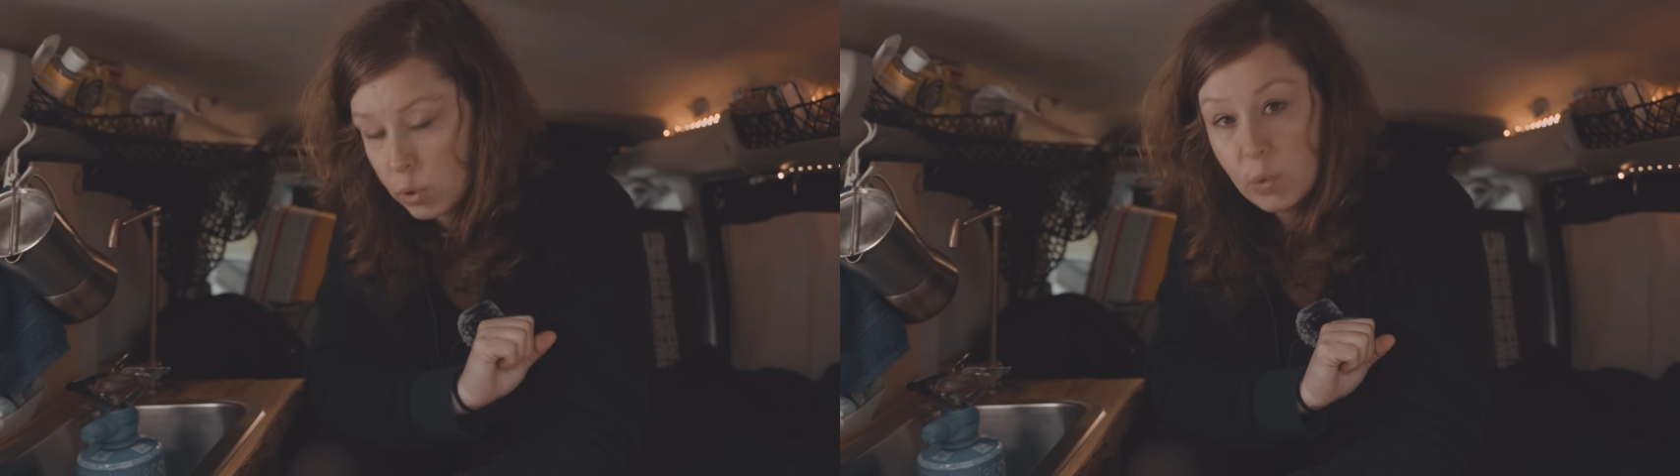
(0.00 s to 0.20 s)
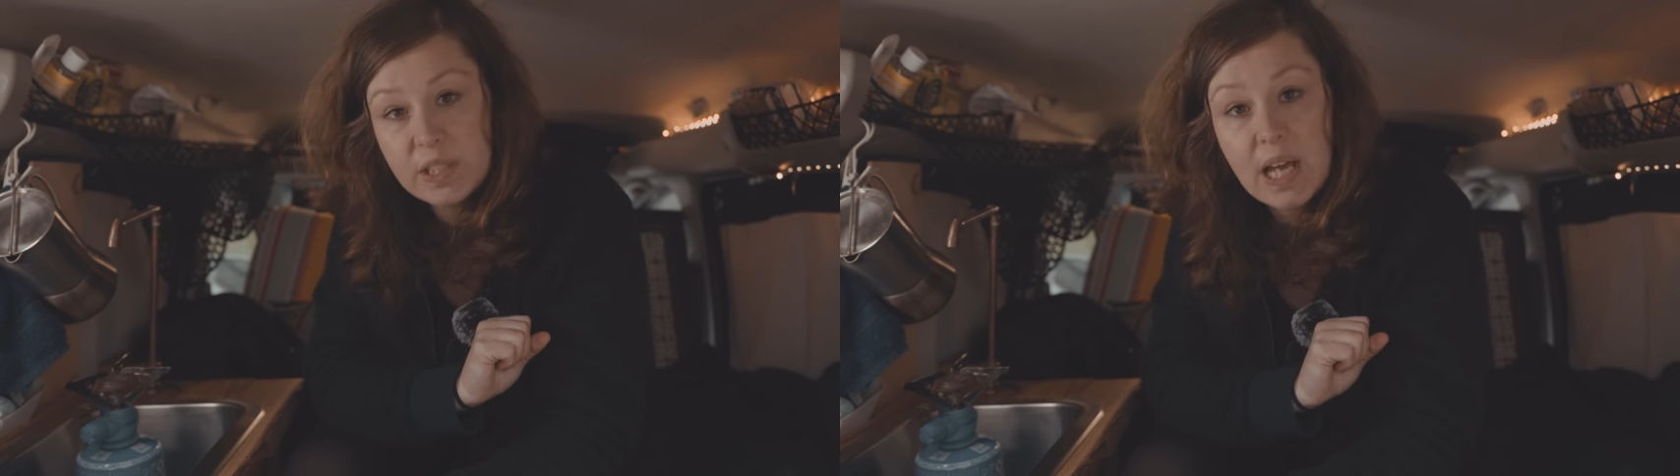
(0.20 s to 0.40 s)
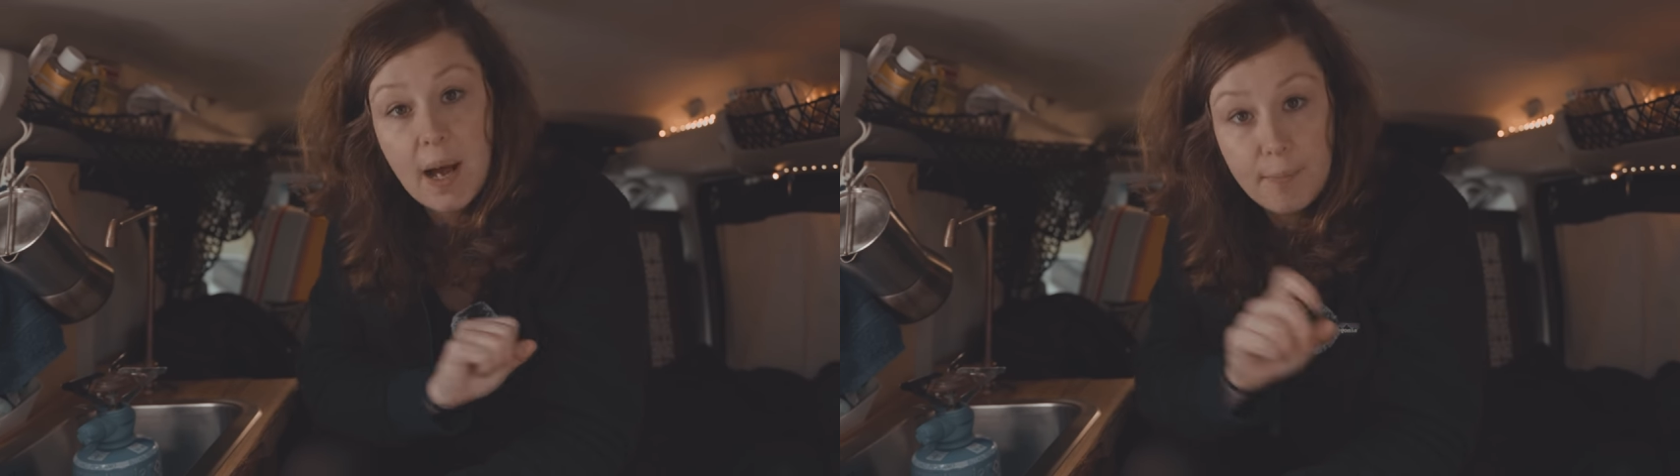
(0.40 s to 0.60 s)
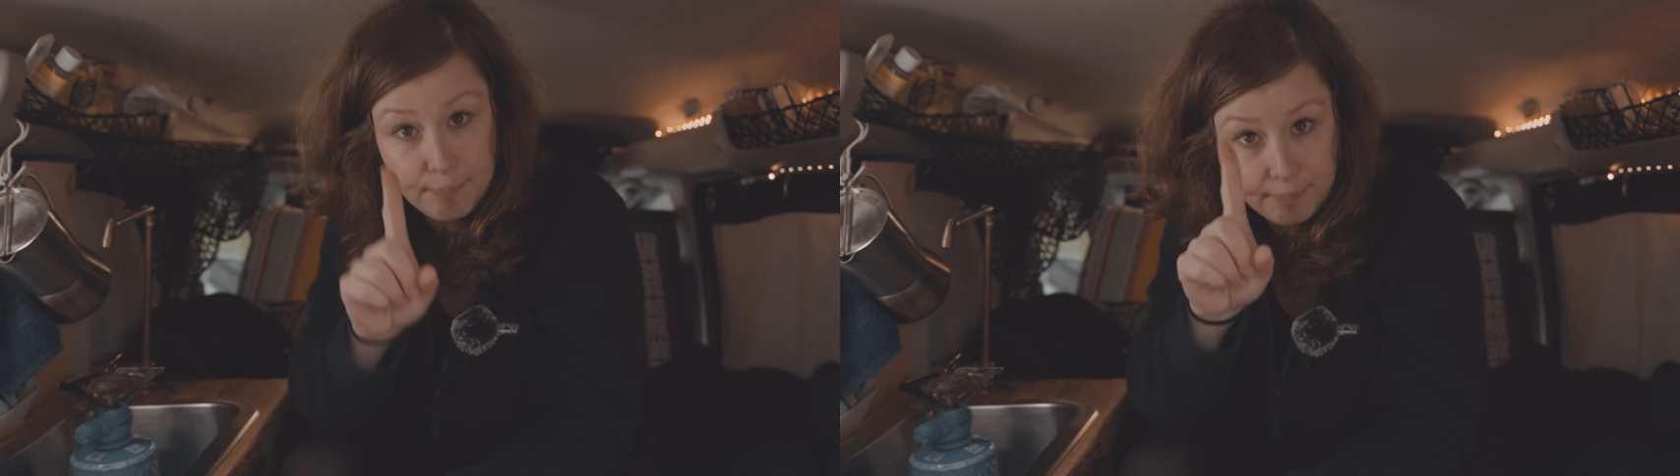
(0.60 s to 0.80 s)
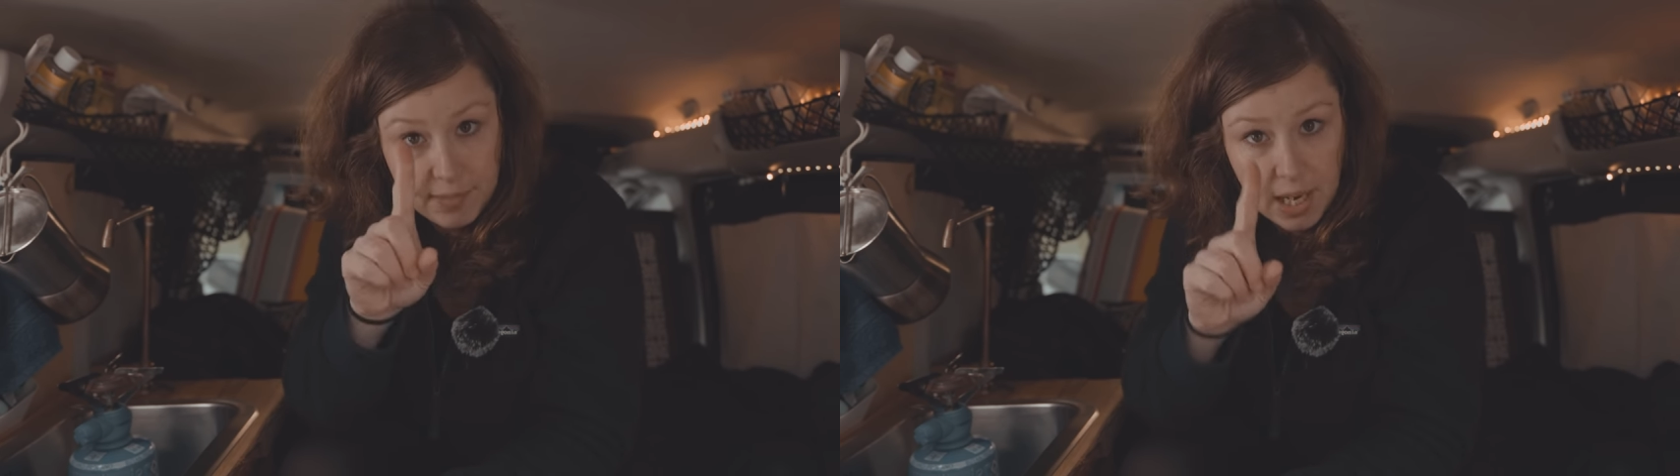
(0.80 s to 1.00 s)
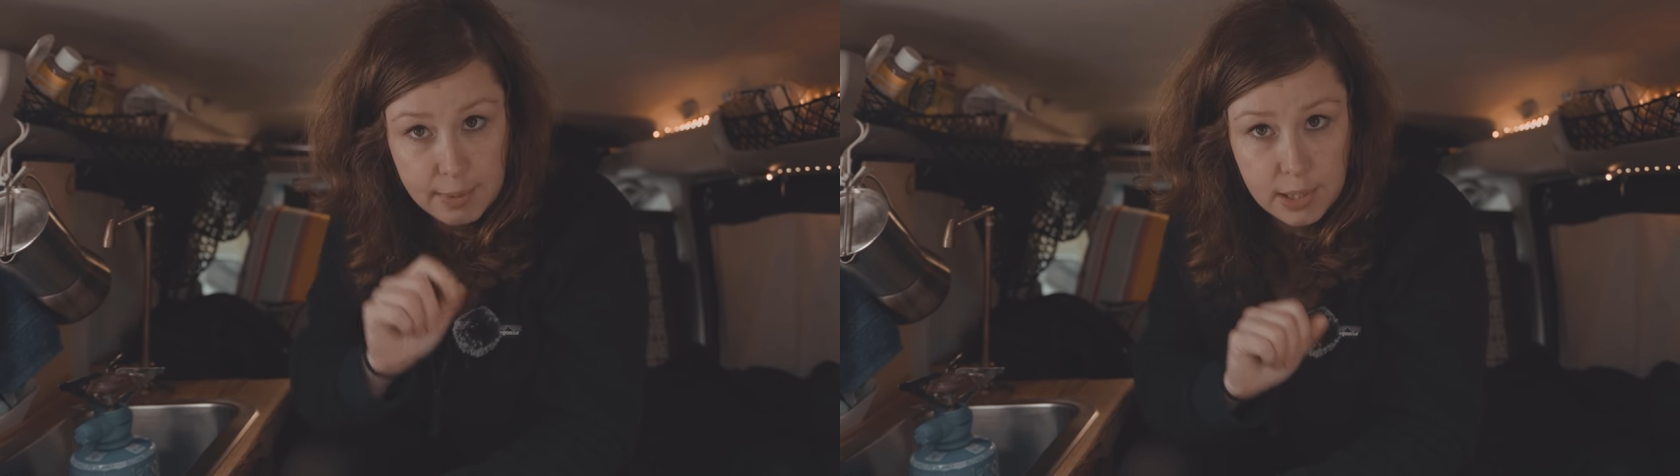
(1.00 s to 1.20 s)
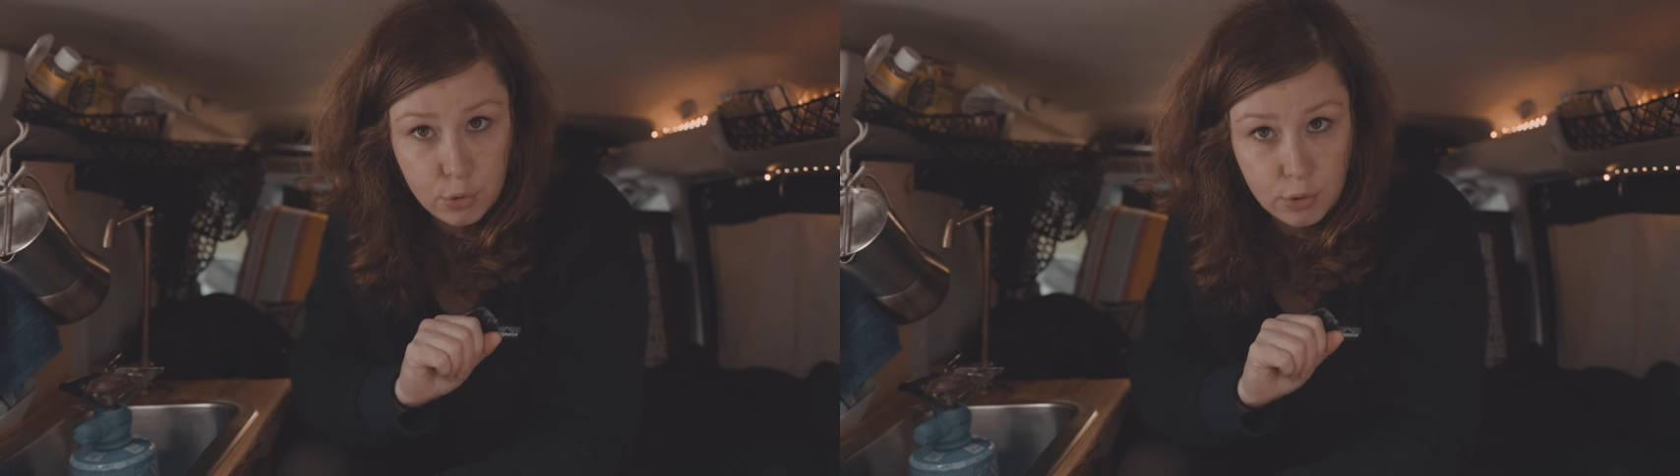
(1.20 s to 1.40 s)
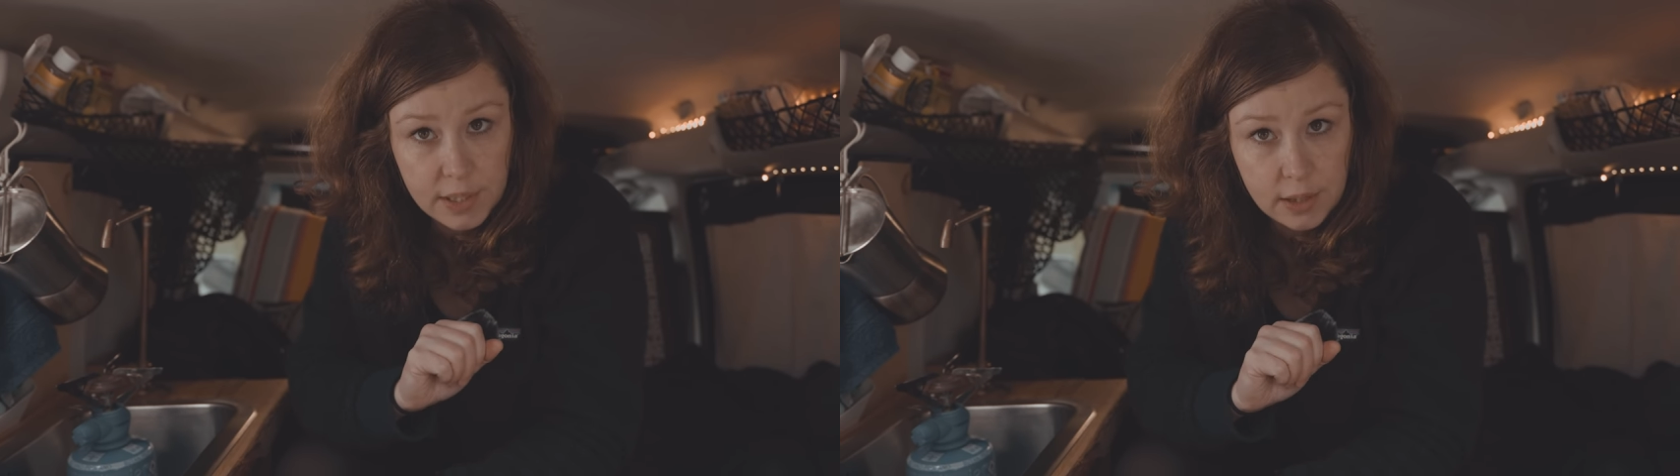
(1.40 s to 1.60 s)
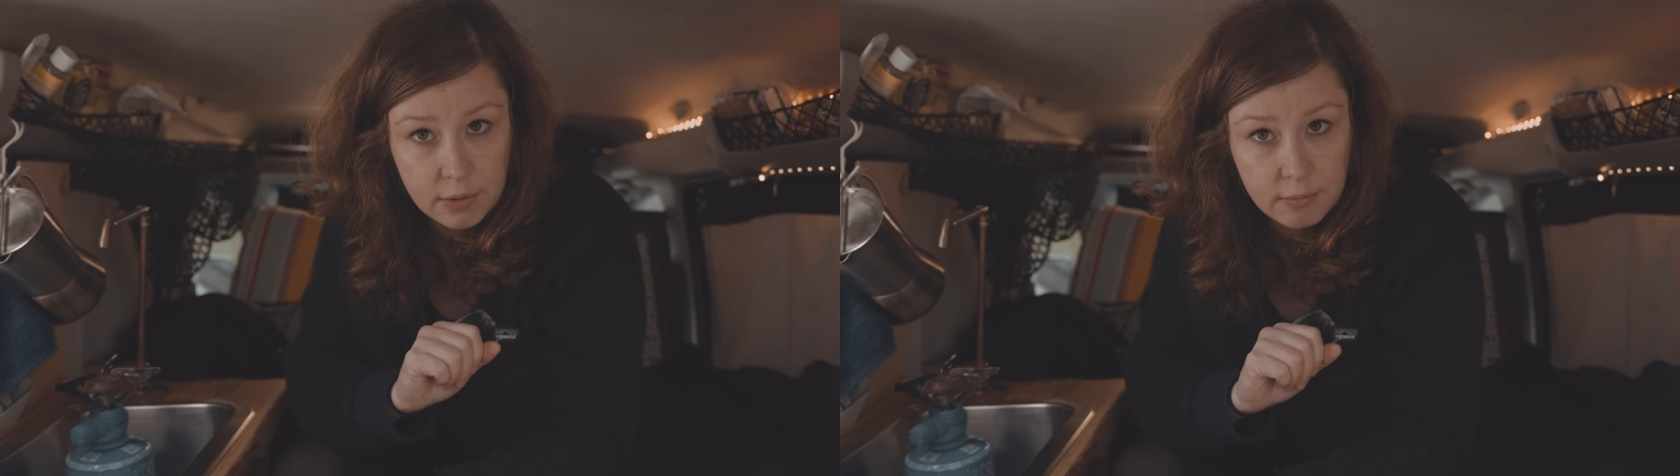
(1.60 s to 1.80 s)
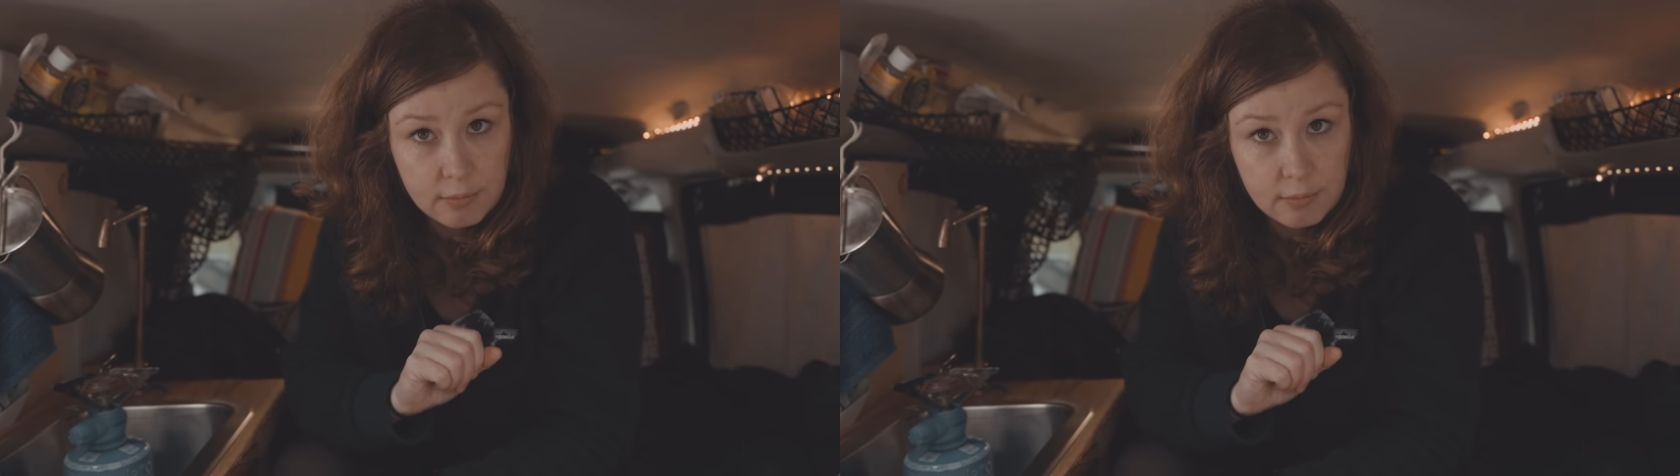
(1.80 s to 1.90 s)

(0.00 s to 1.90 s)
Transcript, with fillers: USA, habe ich das schon gesagt?